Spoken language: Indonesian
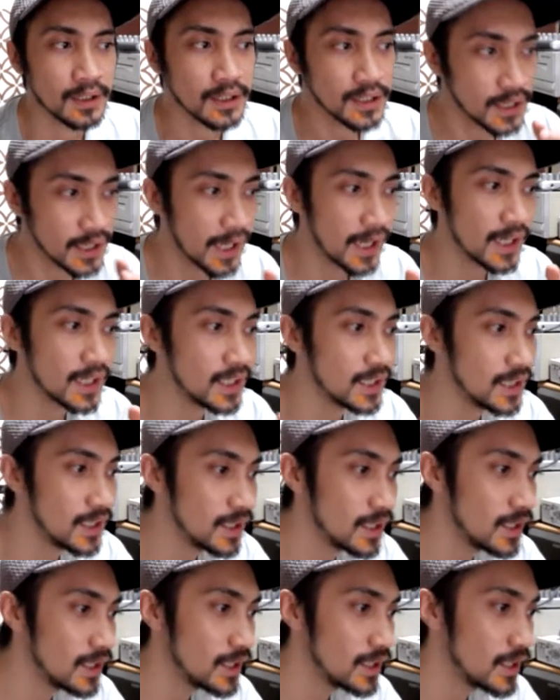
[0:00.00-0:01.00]
ini kayak gini
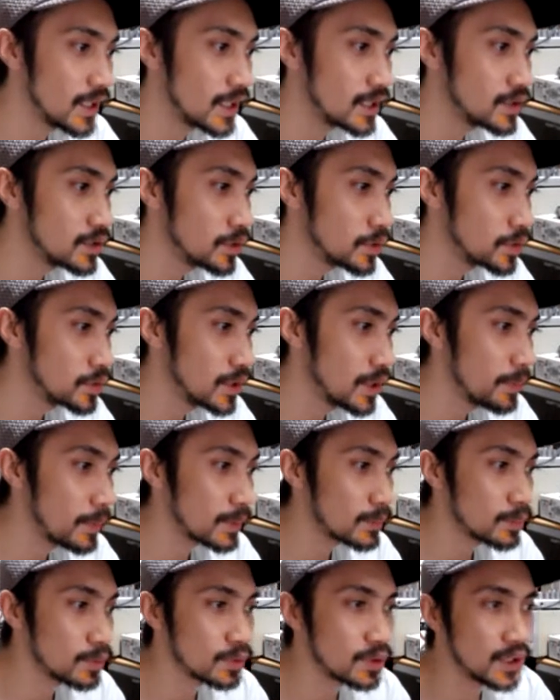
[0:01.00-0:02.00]
nih ini aja udah
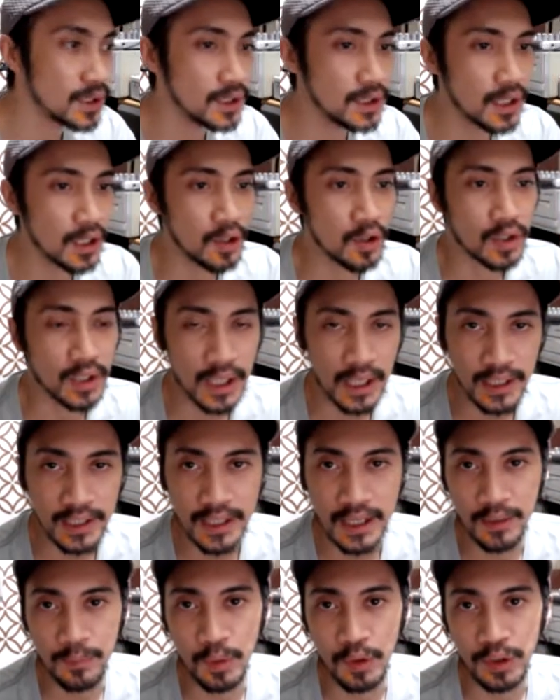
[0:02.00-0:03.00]
43 orang
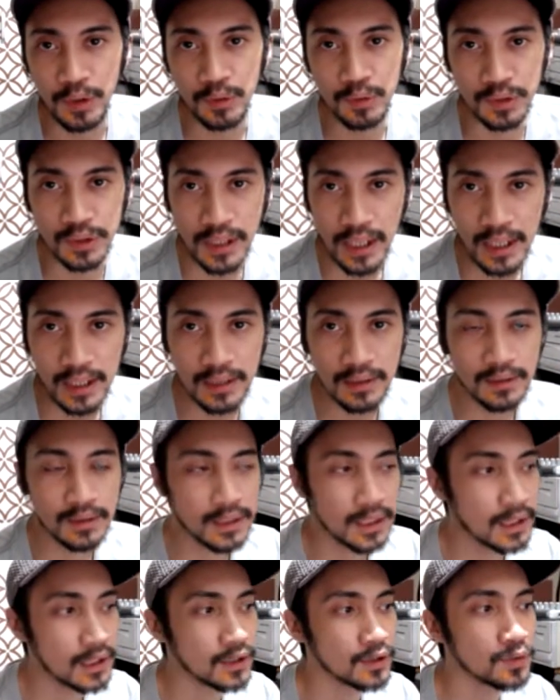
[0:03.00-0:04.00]
yang mau ikutan
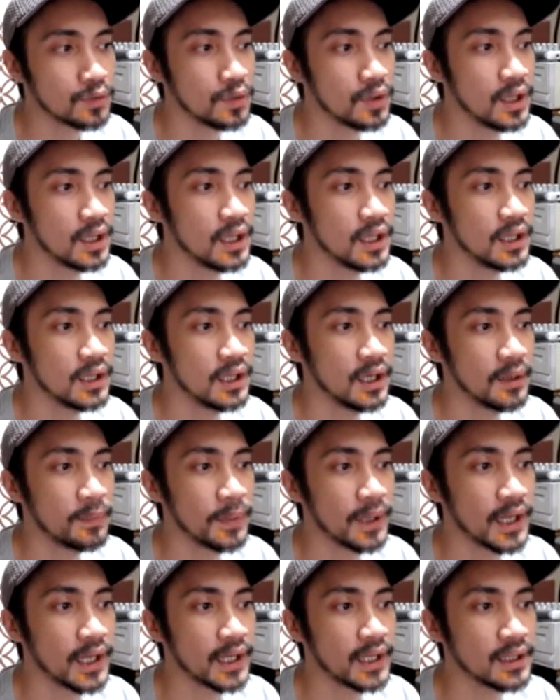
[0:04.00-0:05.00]
dan gue nggak
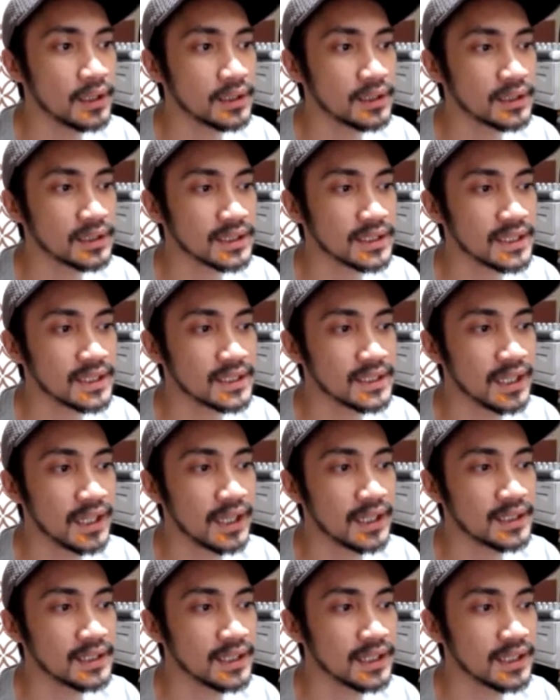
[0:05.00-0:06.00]
pengen
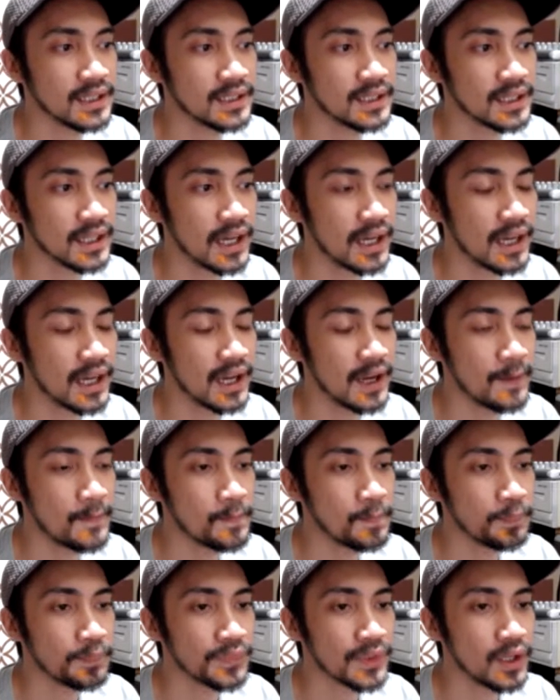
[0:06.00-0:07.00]
istilahnya kayak
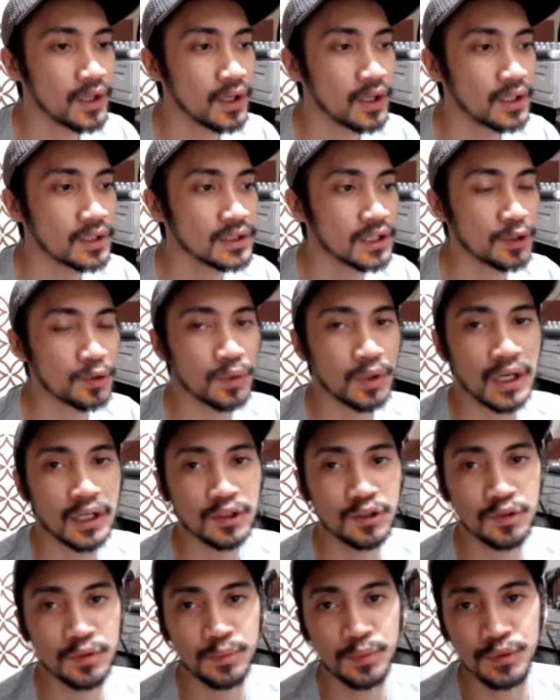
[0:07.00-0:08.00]
satu
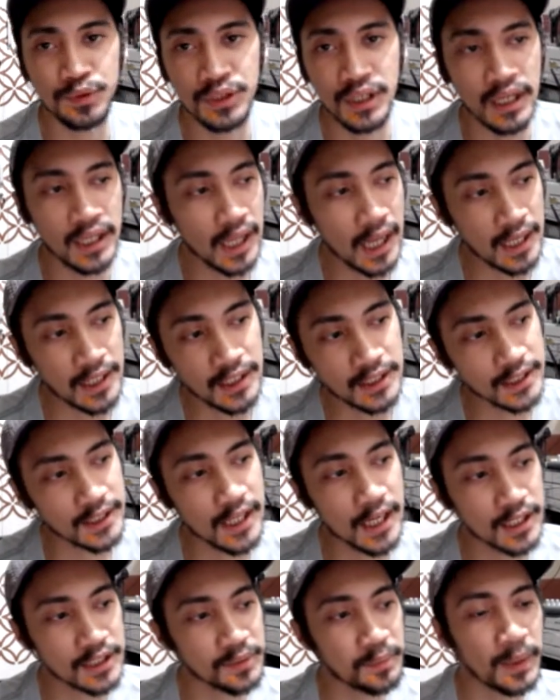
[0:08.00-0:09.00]
orang tuh punya ada
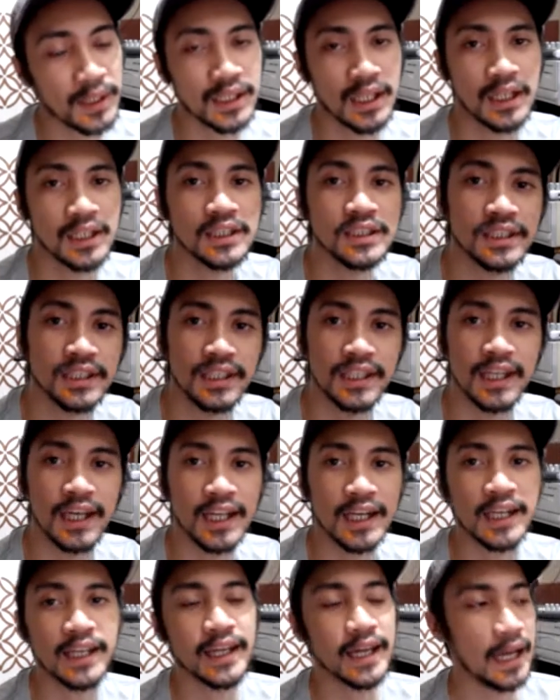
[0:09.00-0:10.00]
tiga kesempatan di sini
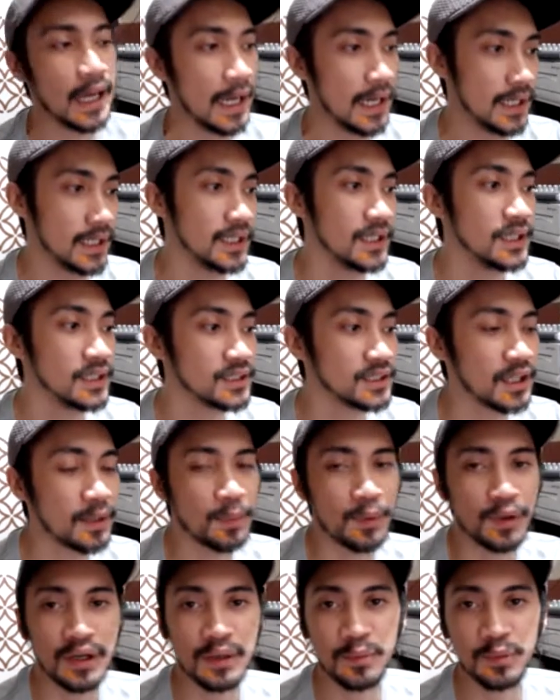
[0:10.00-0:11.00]
karena ya setiap
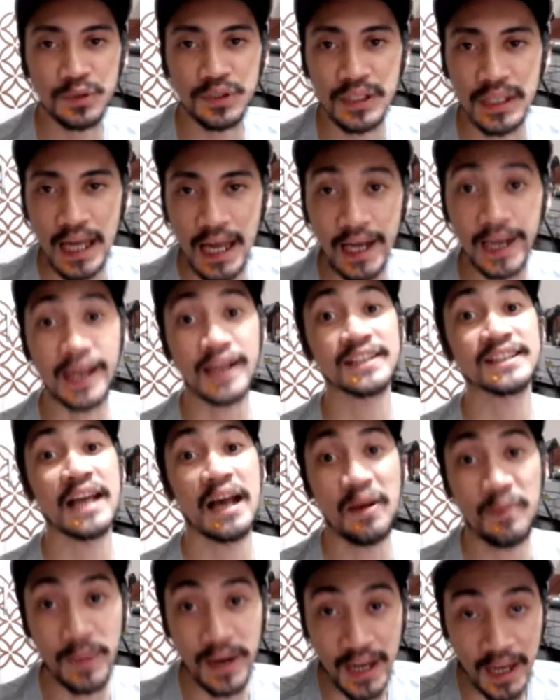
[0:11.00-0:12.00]
orang punya hak yang
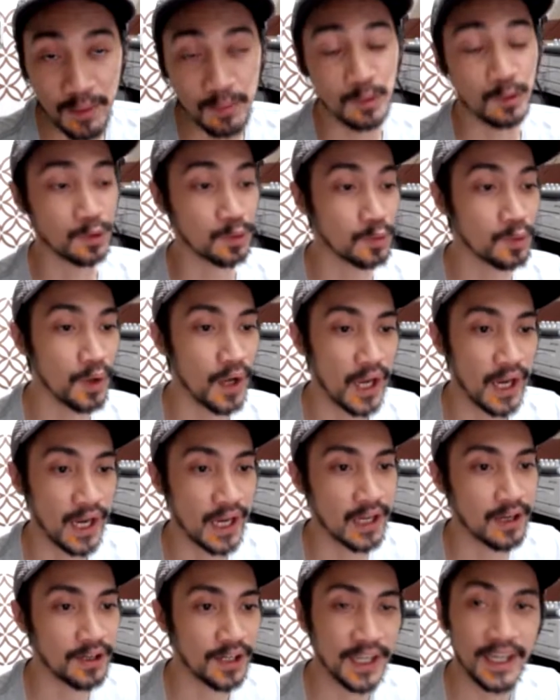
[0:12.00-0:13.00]
sama ya menurut gue
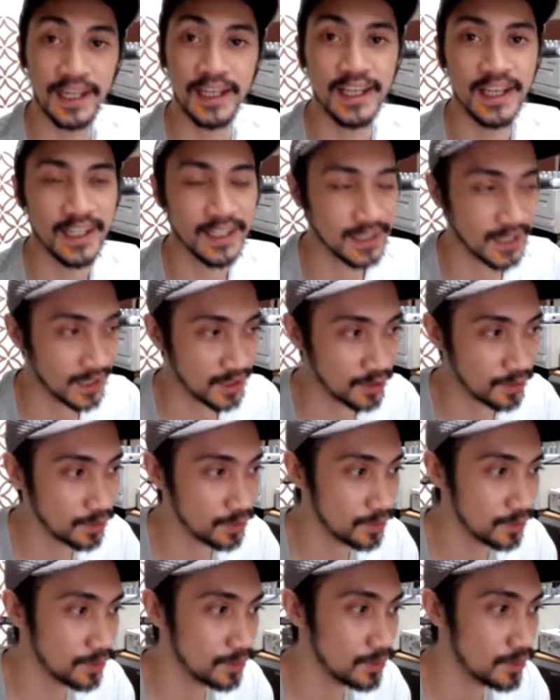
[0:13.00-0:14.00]
ya oke okay, thank
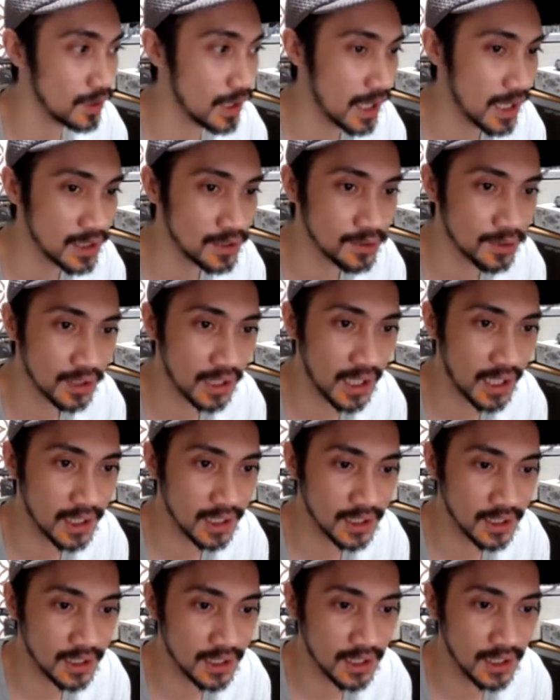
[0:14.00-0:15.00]
you lanjut
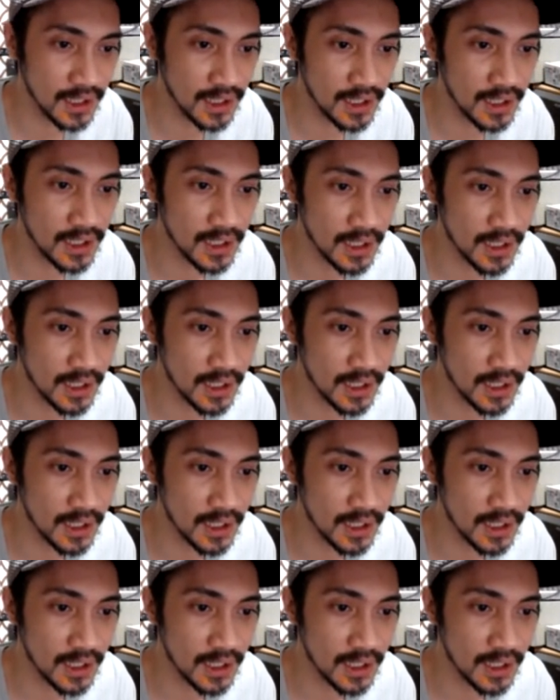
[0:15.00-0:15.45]
lagi